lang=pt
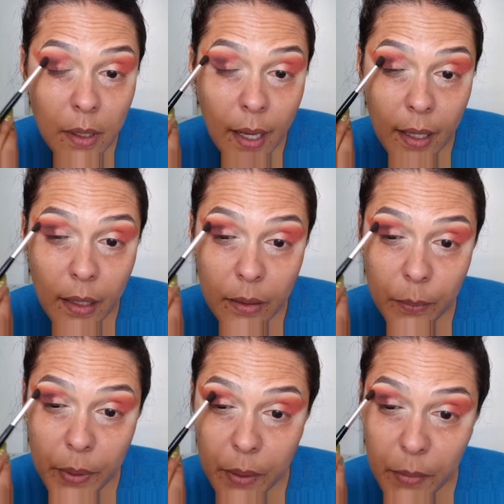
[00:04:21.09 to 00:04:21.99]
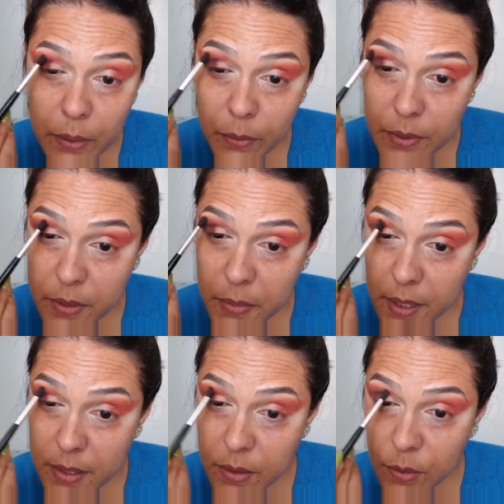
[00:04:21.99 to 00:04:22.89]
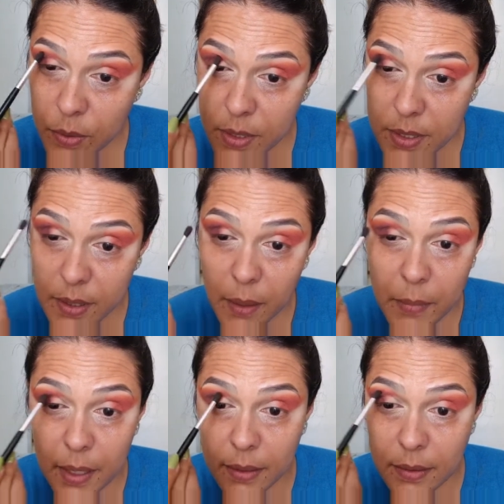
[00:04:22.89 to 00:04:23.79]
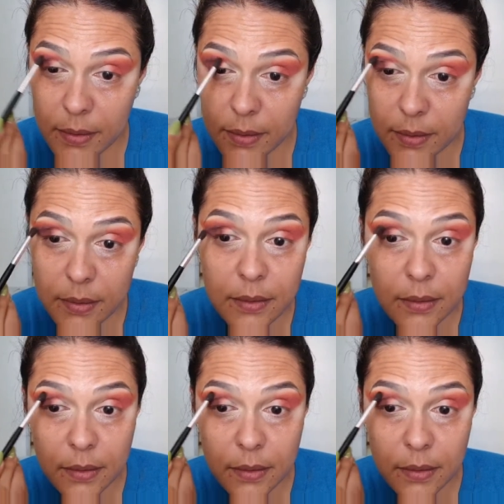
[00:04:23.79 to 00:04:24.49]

Aí ela não pigmentou em cima dessas outras camadas.